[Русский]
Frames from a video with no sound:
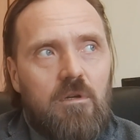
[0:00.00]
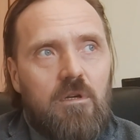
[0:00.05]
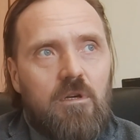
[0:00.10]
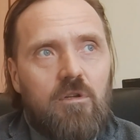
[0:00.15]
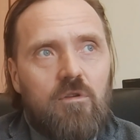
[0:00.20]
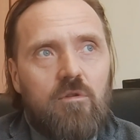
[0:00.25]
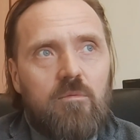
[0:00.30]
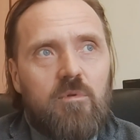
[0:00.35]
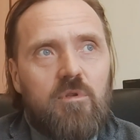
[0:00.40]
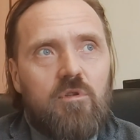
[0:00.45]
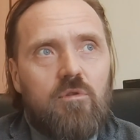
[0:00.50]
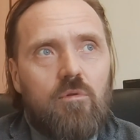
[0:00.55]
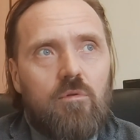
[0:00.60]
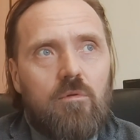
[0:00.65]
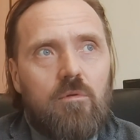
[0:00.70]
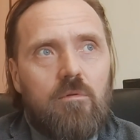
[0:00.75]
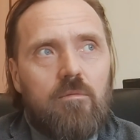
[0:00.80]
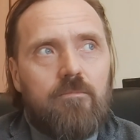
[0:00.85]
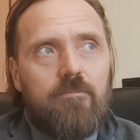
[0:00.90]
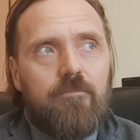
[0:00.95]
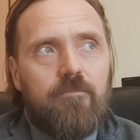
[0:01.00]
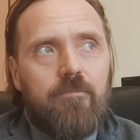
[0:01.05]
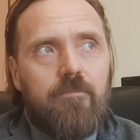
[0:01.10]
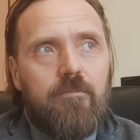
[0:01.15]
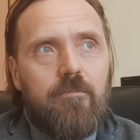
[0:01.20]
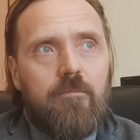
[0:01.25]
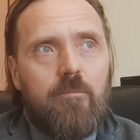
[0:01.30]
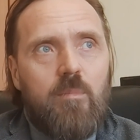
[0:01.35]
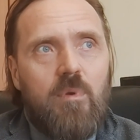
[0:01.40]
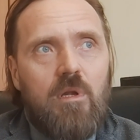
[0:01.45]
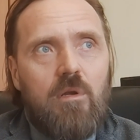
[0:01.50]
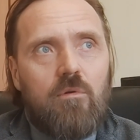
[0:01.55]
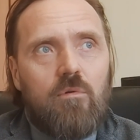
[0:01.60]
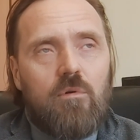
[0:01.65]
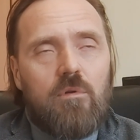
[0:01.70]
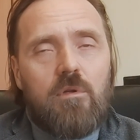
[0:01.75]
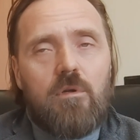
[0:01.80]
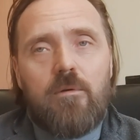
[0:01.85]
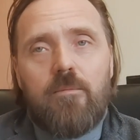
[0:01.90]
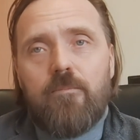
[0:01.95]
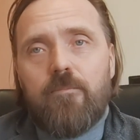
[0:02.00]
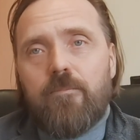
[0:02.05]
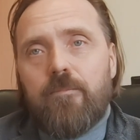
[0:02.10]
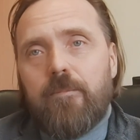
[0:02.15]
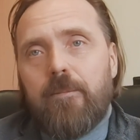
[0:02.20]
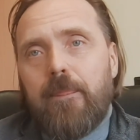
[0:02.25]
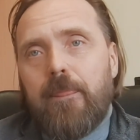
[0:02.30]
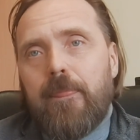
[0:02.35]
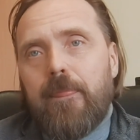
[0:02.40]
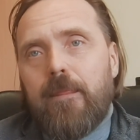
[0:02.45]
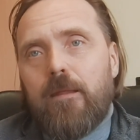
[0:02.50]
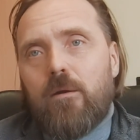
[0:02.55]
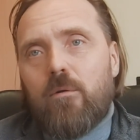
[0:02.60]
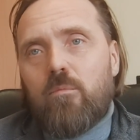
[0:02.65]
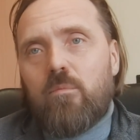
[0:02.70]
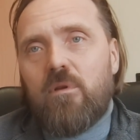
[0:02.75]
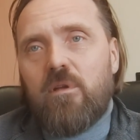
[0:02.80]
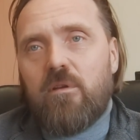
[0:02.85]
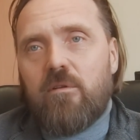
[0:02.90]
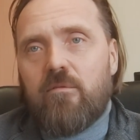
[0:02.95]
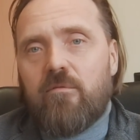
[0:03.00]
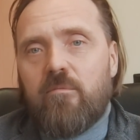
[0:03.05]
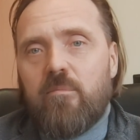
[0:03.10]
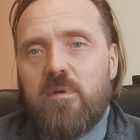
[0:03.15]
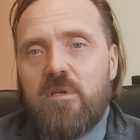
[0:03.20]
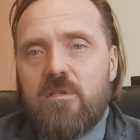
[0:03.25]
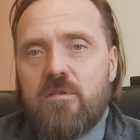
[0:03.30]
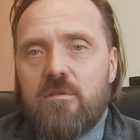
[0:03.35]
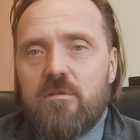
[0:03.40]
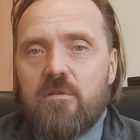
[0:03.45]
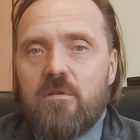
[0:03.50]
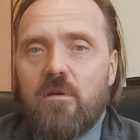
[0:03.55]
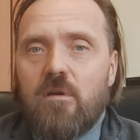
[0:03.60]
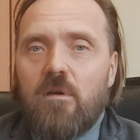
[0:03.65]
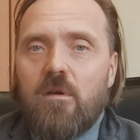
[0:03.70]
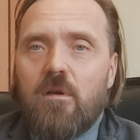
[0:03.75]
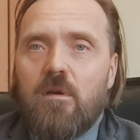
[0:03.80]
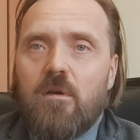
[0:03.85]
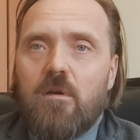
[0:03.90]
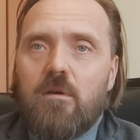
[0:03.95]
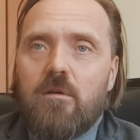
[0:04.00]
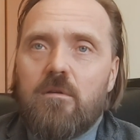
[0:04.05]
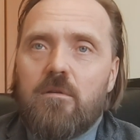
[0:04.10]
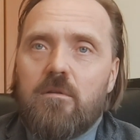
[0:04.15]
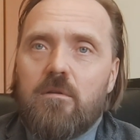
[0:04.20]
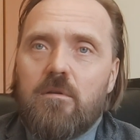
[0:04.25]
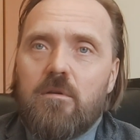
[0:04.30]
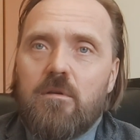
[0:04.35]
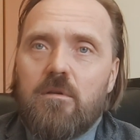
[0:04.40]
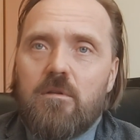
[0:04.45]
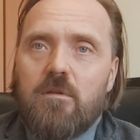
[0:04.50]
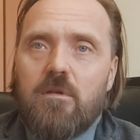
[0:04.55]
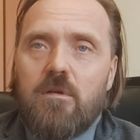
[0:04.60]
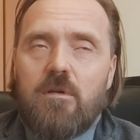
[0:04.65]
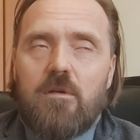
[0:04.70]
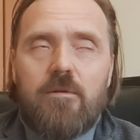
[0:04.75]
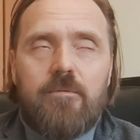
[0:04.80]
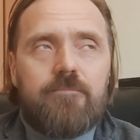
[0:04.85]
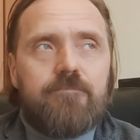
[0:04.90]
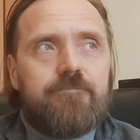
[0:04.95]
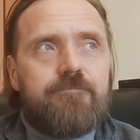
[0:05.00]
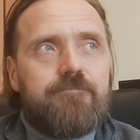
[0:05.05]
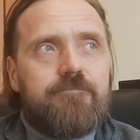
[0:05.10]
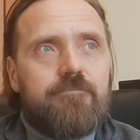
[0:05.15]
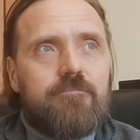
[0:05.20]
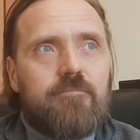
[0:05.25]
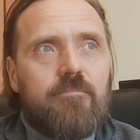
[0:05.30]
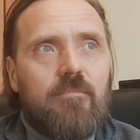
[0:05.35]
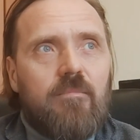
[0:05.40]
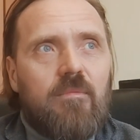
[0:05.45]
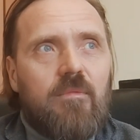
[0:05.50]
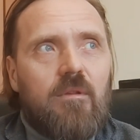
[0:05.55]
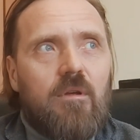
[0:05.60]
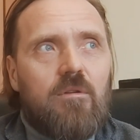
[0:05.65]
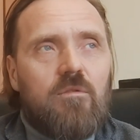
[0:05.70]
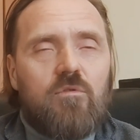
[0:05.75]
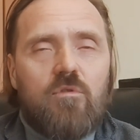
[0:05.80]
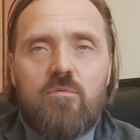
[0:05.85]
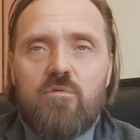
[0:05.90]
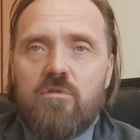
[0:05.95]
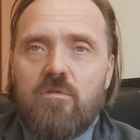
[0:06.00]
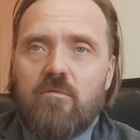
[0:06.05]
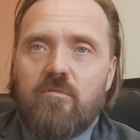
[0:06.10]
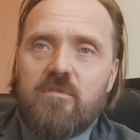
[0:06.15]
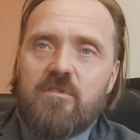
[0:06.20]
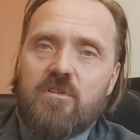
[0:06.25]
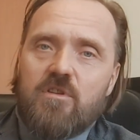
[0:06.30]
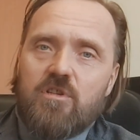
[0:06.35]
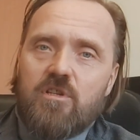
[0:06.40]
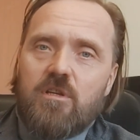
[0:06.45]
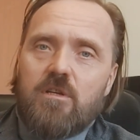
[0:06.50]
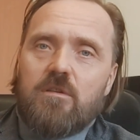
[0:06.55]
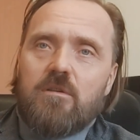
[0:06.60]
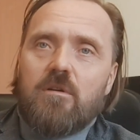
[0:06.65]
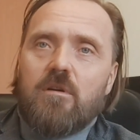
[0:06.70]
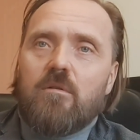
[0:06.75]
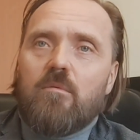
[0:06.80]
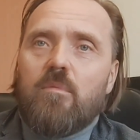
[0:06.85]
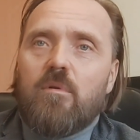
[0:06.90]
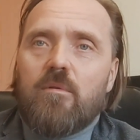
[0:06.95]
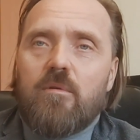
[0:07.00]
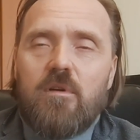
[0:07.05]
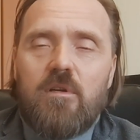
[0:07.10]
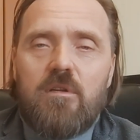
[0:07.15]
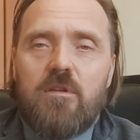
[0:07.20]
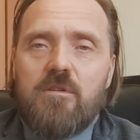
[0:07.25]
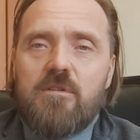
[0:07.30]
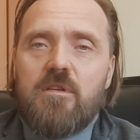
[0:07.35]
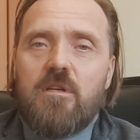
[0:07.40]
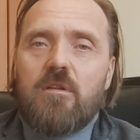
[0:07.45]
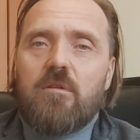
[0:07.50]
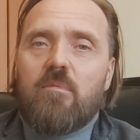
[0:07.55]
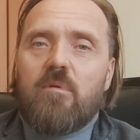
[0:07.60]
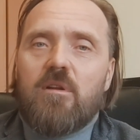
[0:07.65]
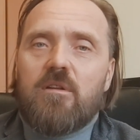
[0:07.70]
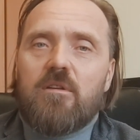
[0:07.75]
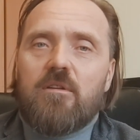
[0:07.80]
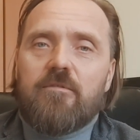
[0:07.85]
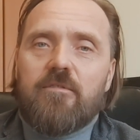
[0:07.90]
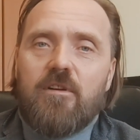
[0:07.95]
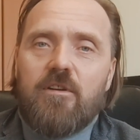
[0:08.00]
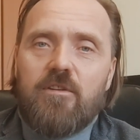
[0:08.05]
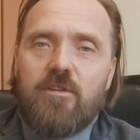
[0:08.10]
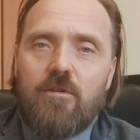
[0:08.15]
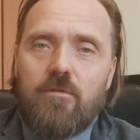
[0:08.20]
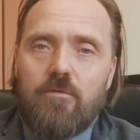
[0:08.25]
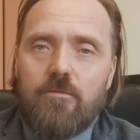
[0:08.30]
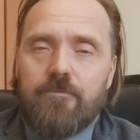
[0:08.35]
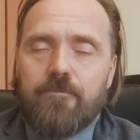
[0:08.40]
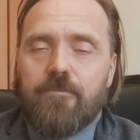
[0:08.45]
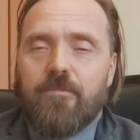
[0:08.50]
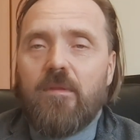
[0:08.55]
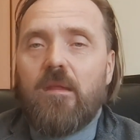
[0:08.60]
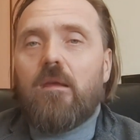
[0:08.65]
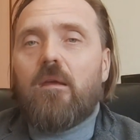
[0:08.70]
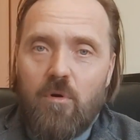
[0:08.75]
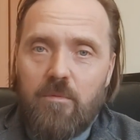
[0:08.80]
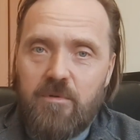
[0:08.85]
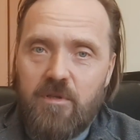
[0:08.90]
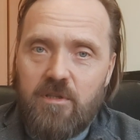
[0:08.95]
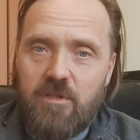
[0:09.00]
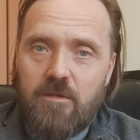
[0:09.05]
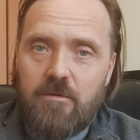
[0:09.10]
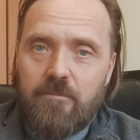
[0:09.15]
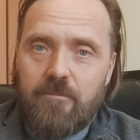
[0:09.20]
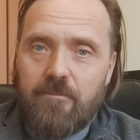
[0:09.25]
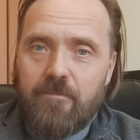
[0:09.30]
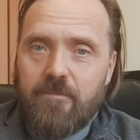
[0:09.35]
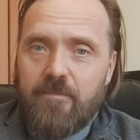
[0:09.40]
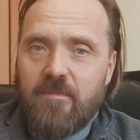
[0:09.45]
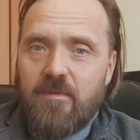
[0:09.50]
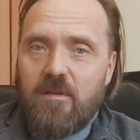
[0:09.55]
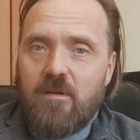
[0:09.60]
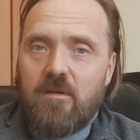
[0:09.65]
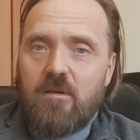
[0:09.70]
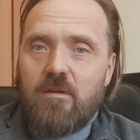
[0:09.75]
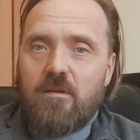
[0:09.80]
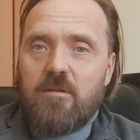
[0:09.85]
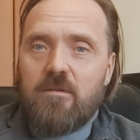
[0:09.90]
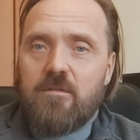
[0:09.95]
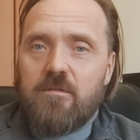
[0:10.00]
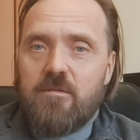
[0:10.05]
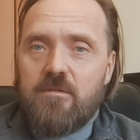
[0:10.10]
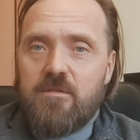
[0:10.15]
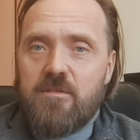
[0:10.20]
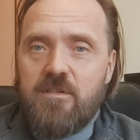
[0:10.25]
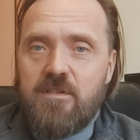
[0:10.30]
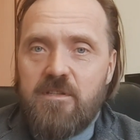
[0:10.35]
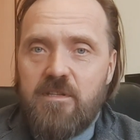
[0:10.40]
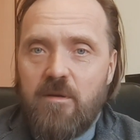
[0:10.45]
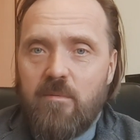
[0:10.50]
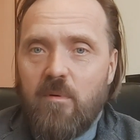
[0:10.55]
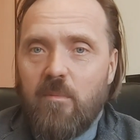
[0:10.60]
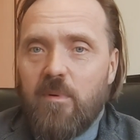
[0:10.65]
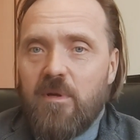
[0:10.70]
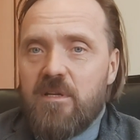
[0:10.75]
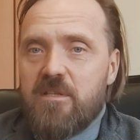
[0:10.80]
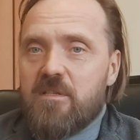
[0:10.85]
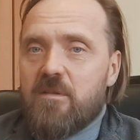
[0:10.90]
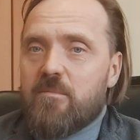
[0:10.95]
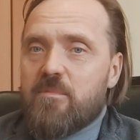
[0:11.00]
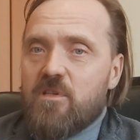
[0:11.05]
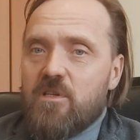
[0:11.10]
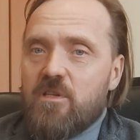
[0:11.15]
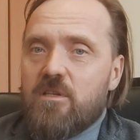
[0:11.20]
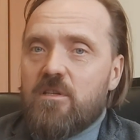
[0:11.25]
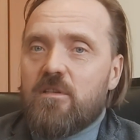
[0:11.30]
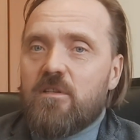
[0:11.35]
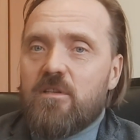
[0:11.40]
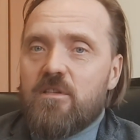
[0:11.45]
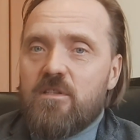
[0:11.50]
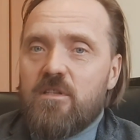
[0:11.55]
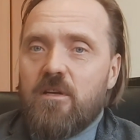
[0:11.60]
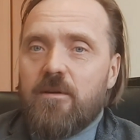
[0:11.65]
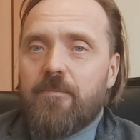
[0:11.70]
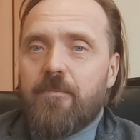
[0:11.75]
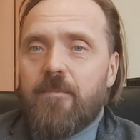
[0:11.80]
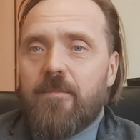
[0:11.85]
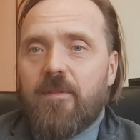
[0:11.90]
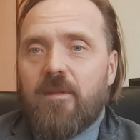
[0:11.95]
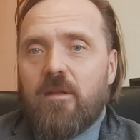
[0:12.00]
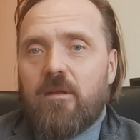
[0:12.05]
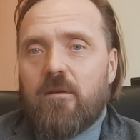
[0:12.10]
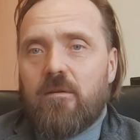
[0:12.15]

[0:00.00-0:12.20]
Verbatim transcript: экономить до миллиона рублей в месяц да, на том, что возвращает как бы, конденсат обратно в котельную. Помните, э, система пароснабжения должна